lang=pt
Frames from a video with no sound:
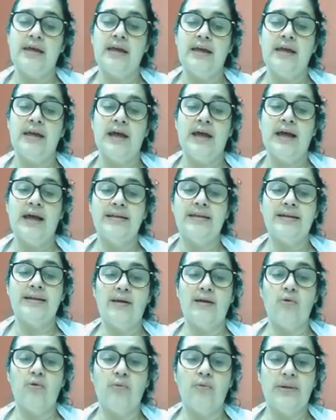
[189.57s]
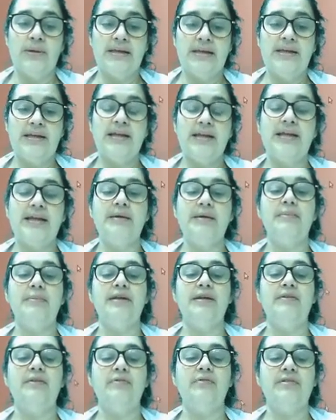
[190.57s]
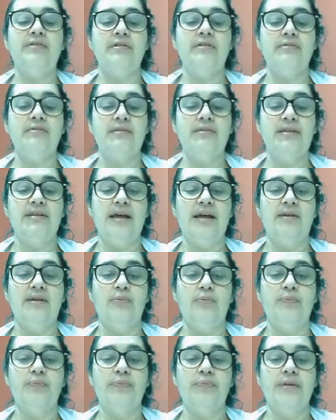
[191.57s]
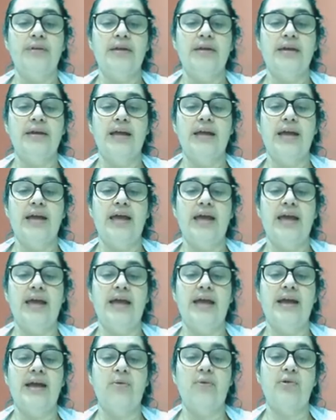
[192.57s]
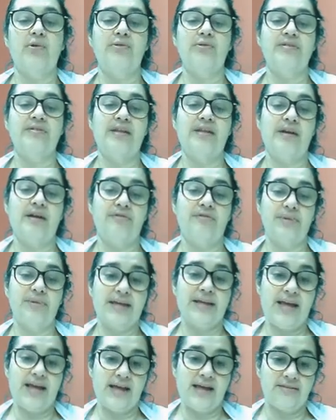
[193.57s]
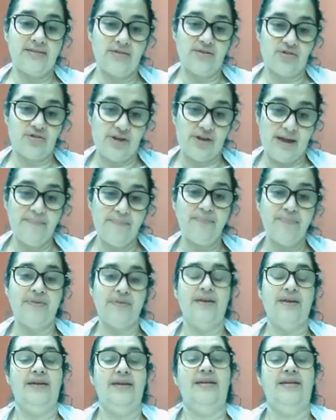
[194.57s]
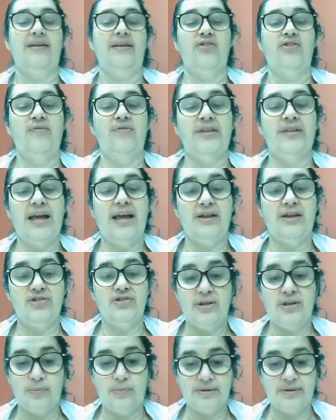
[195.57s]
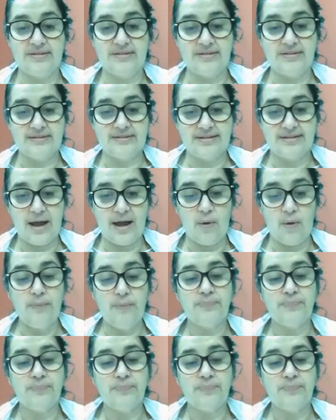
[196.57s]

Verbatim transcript: A decalcomania, lembra que vocês fizeram é, quando estavam em casa já, em atividade não presencial,